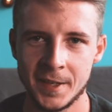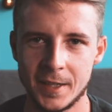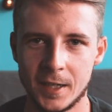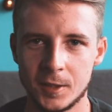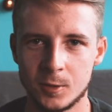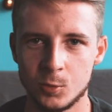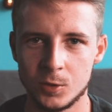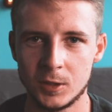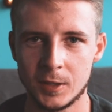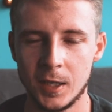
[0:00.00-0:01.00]
jaka jest
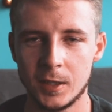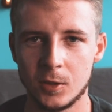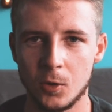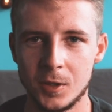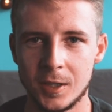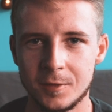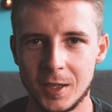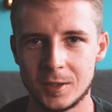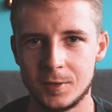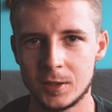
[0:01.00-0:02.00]
różnica różnica, o ile
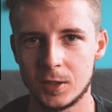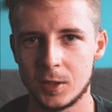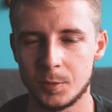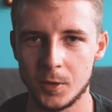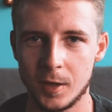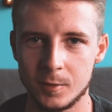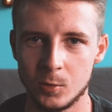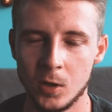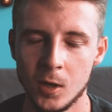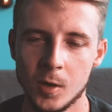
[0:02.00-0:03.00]
gwiazd więcej się
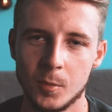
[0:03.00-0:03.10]
pojawiło,